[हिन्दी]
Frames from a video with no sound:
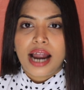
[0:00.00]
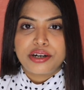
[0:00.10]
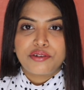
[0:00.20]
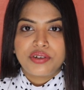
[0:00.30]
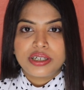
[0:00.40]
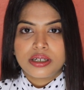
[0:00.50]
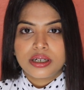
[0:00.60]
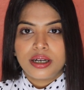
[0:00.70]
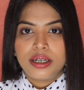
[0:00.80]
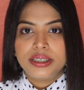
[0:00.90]

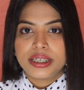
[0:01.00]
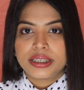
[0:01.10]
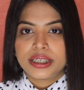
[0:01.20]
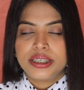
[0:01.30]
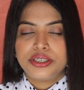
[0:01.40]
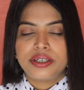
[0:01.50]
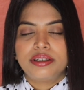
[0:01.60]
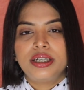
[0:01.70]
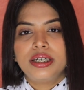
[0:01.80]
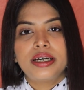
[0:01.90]
आर्टिफिशियल जैसे कि
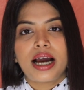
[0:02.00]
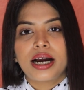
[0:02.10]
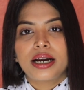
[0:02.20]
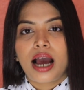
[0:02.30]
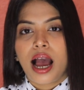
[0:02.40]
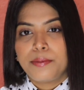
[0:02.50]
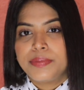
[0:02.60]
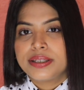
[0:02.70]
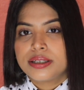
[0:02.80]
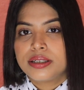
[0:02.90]
जनरली अगर आई
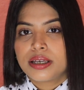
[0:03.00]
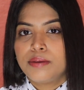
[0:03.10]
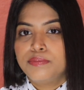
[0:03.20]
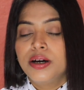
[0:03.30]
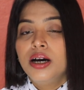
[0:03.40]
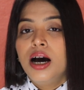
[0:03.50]
पेंसिल से आप